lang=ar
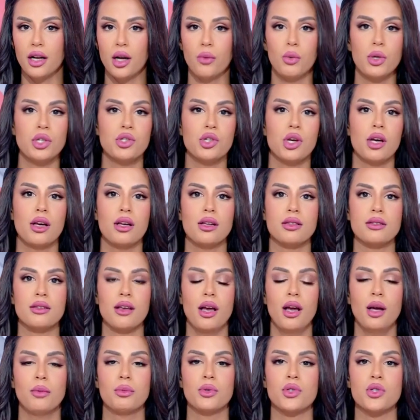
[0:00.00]
وجه
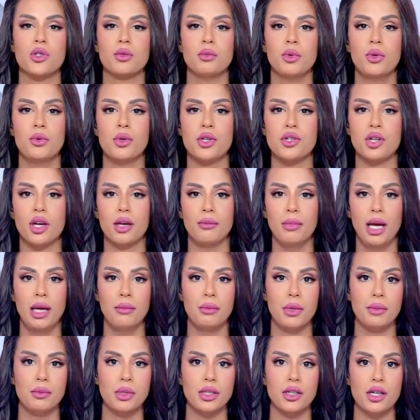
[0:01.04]
صاحب السمو الشيخ
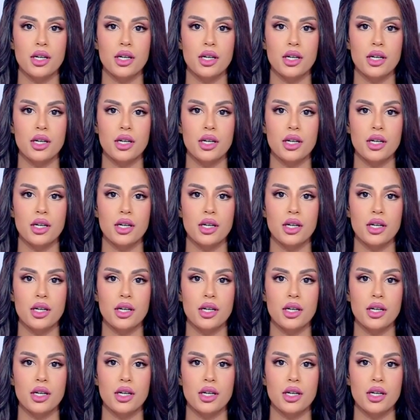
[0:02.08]
محمد بن